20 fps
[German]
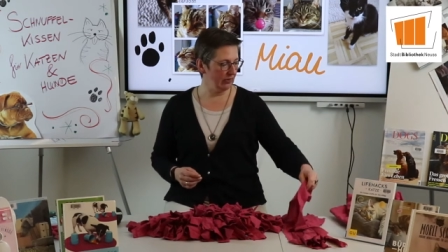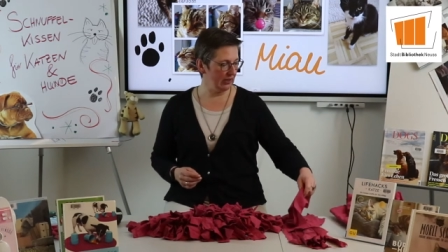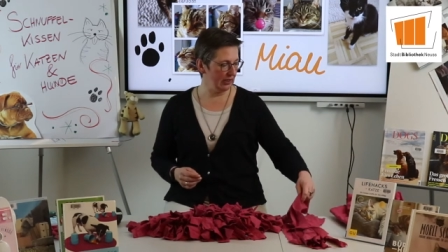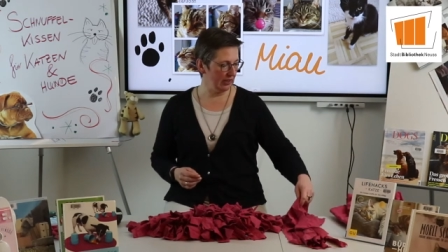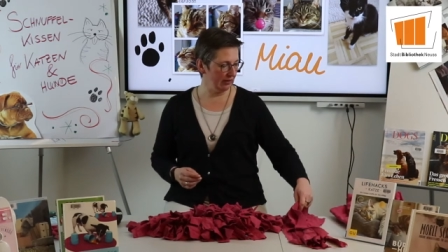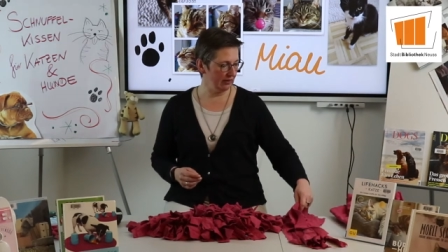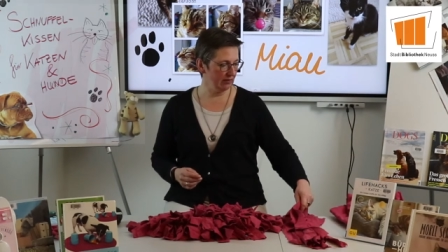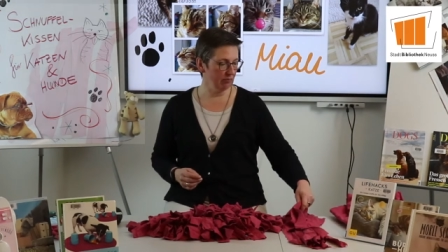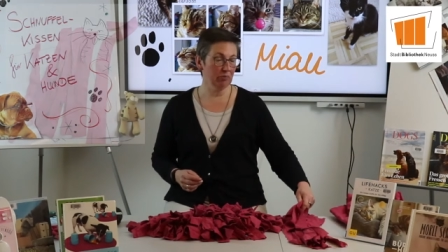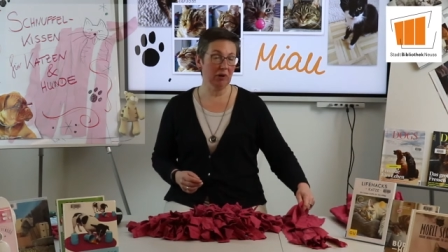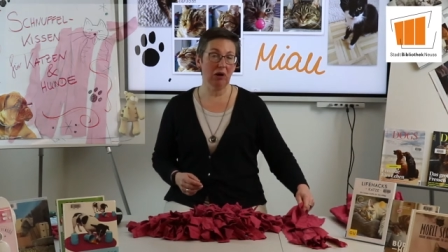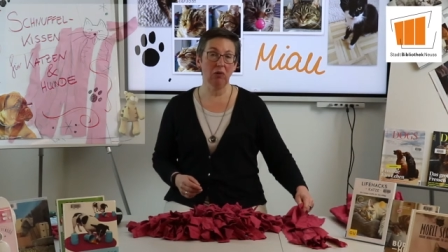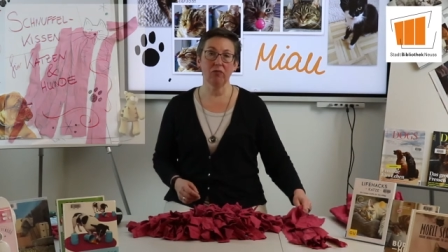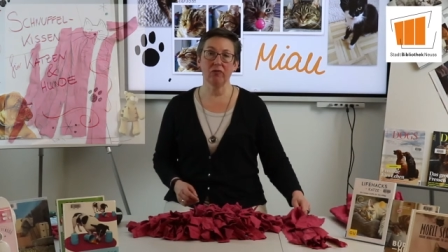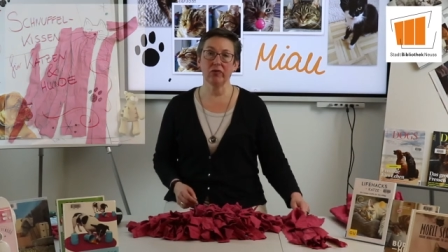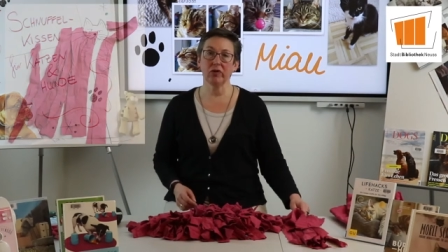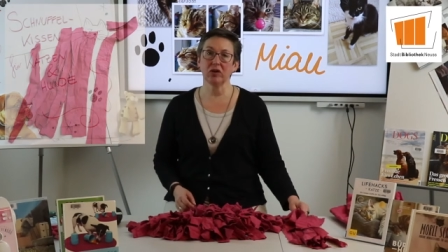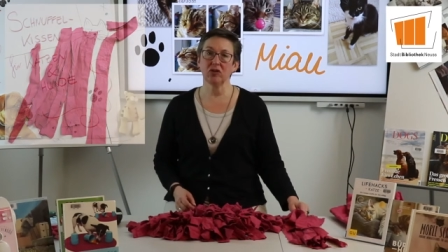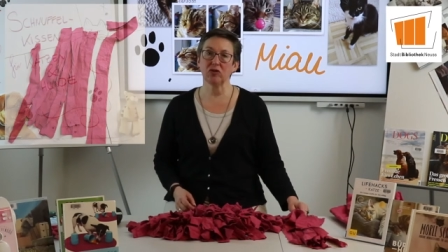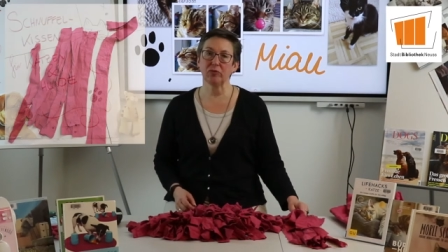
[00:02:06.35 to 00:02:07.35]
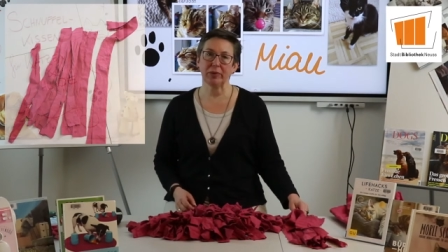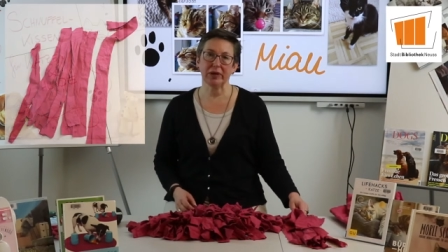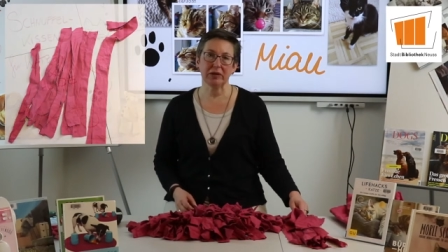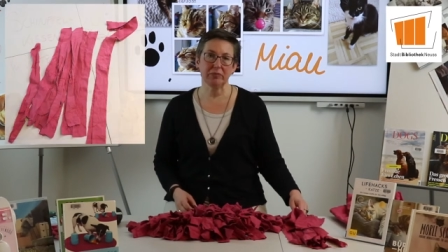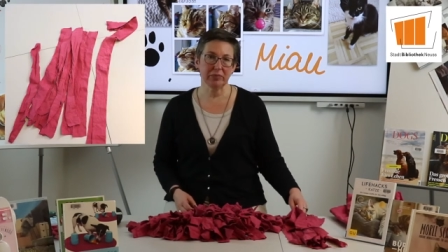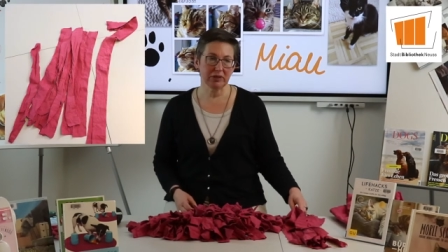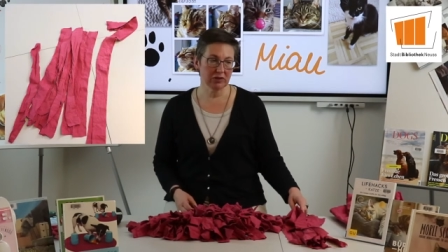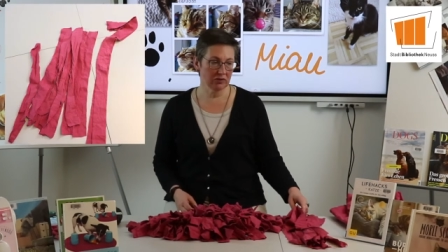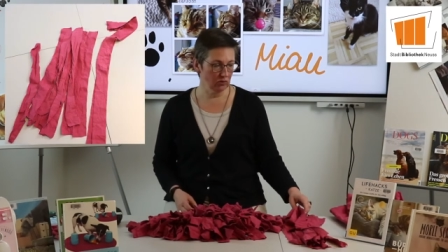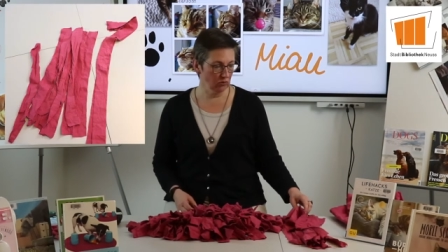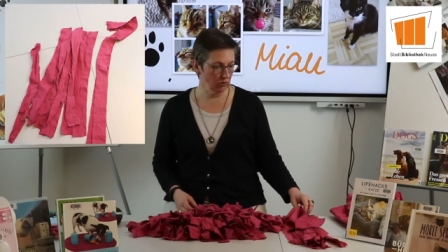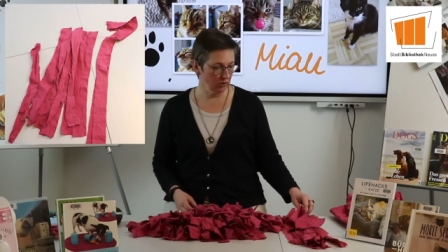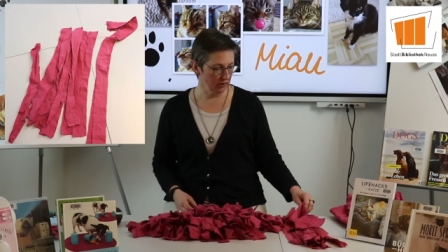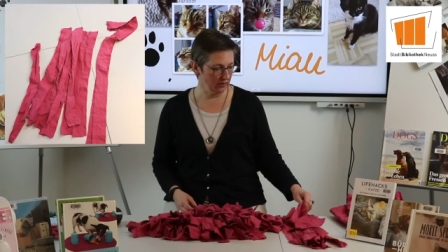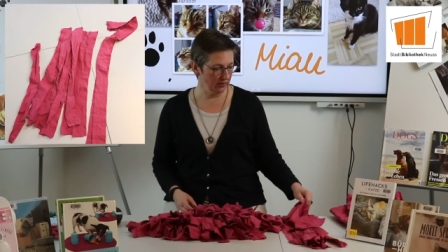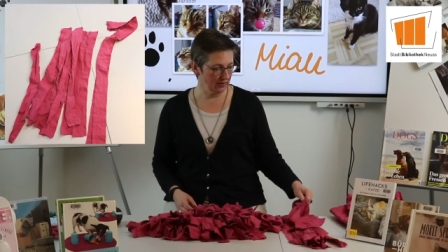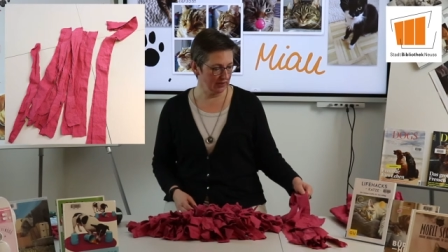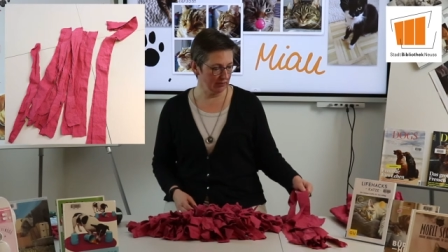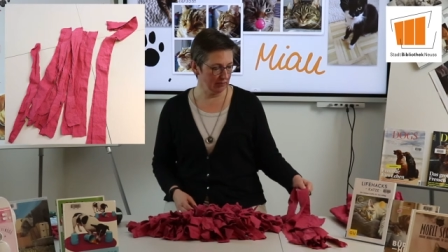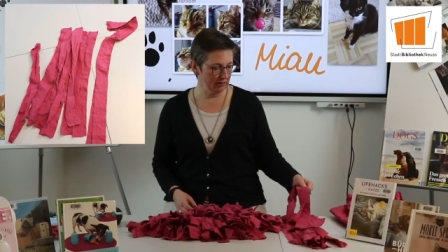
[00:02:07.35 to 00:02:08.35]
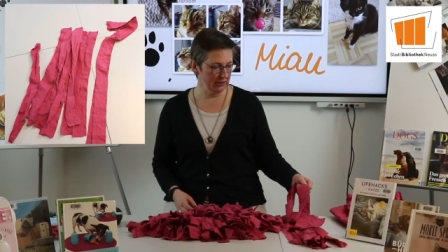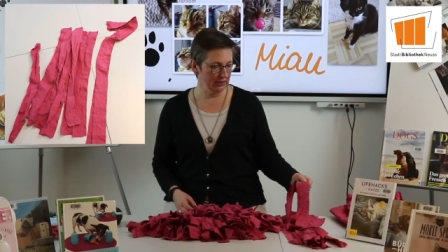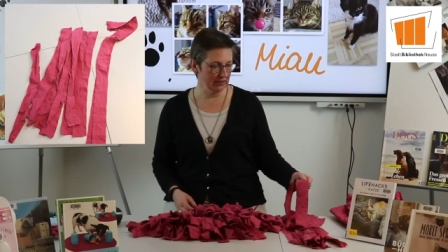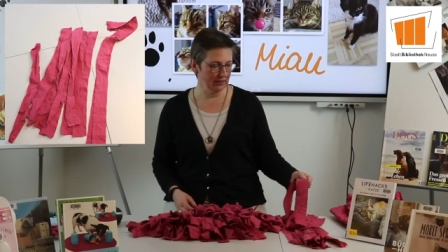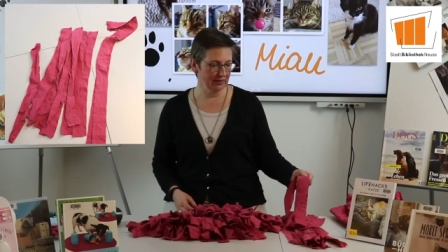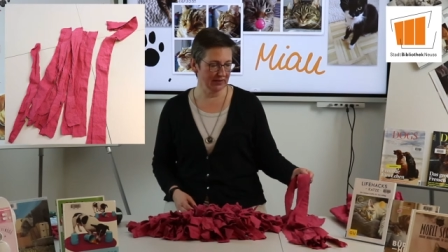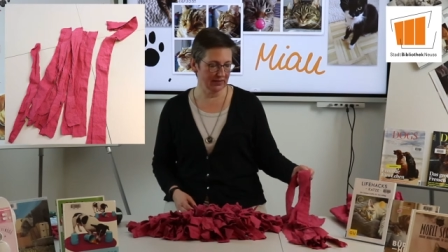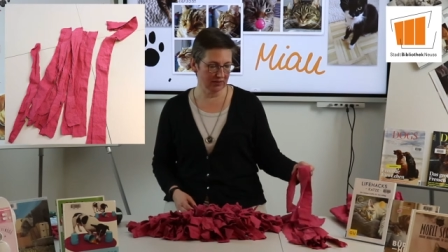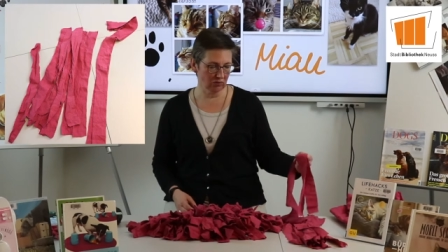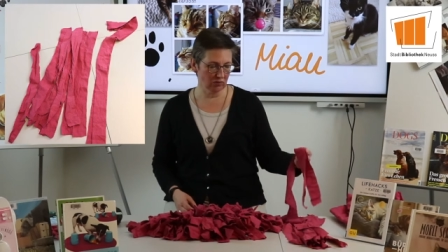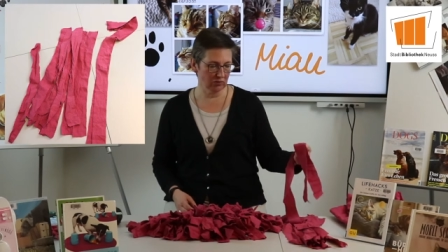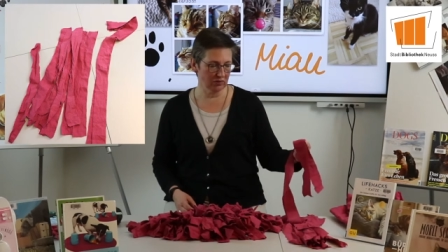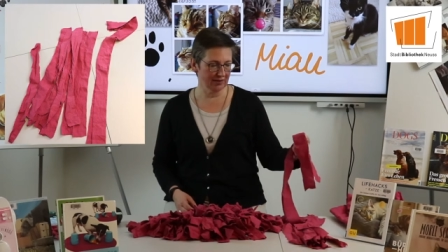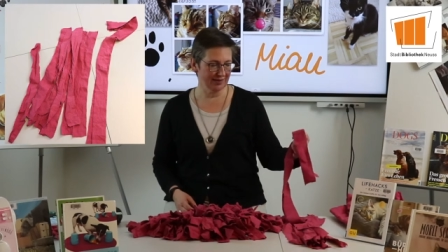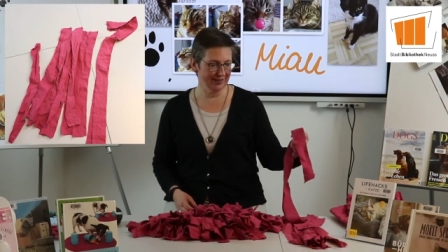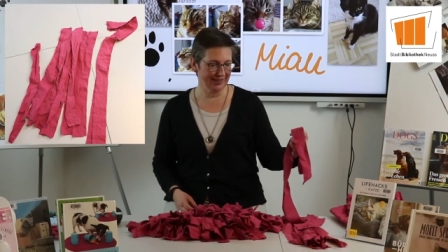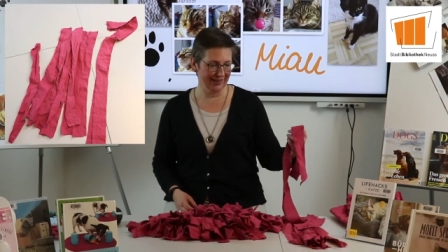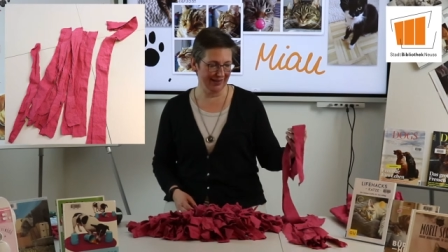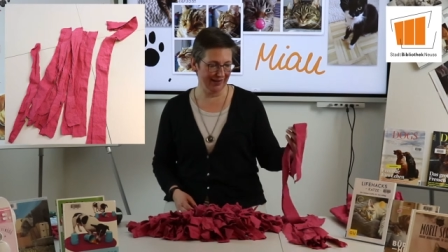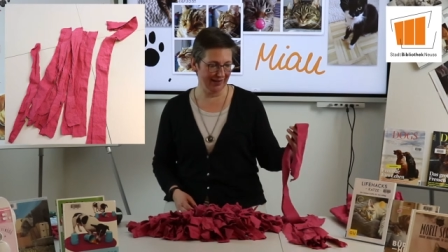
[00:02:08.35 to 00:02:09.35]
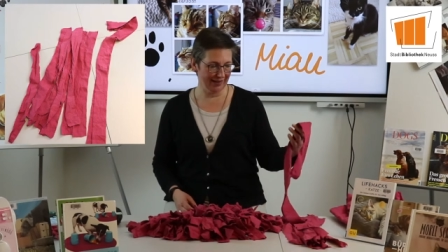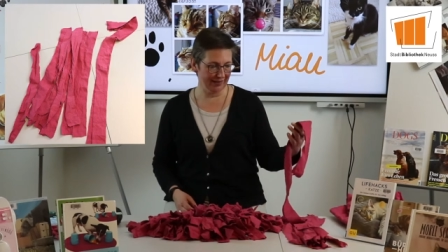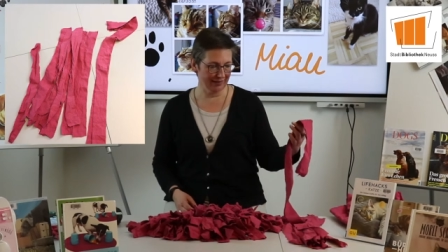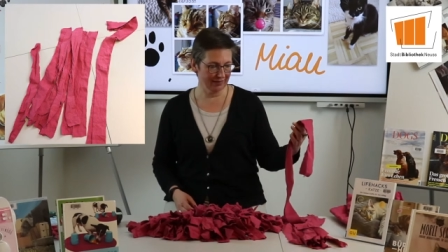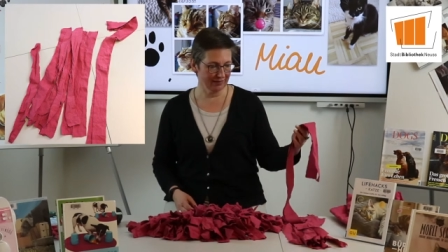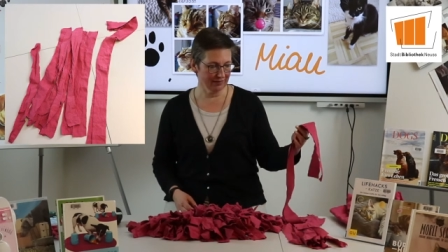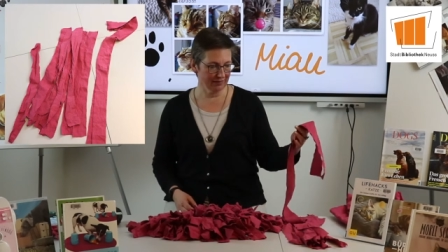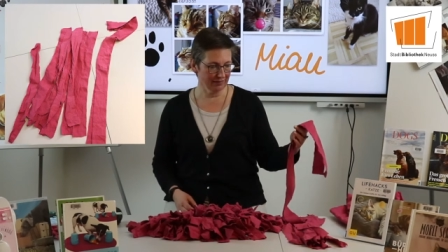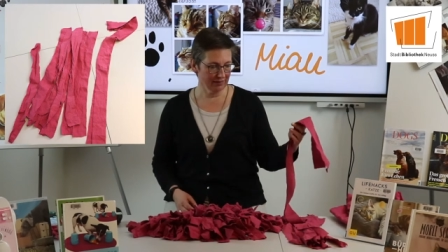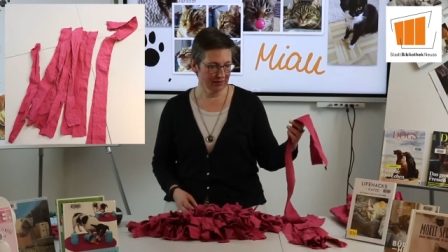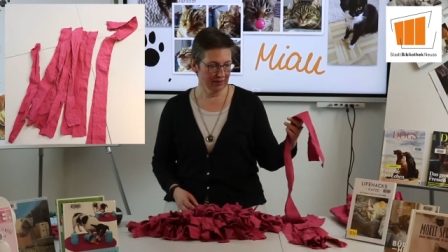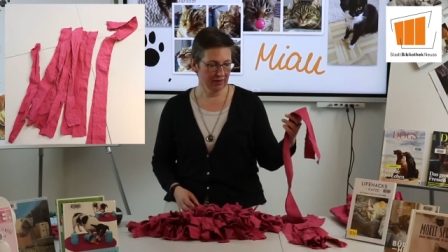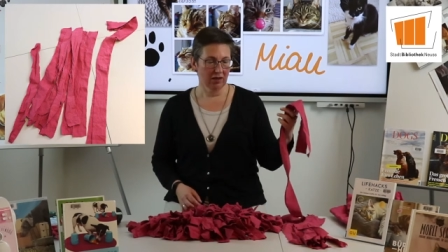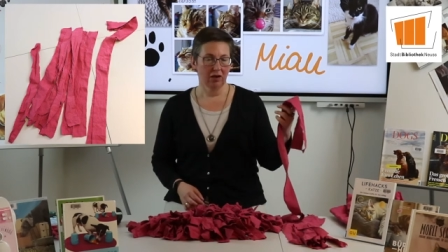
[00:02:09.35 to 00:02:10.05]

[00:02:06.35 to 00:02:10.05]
wenn das ein Baumwollspannbetttuch ist, kann man das sehr gut reißen